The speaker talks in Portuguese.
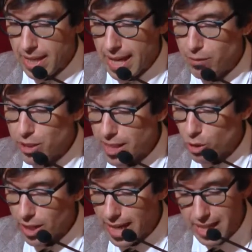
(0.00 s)
É
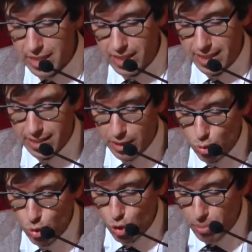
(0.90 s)
investigadora em áreas da
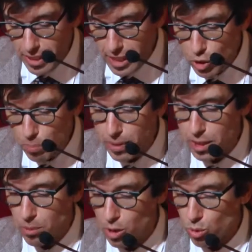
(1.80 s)
arquitetura, urbanismo,
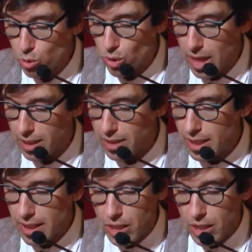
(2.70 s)
património cultural,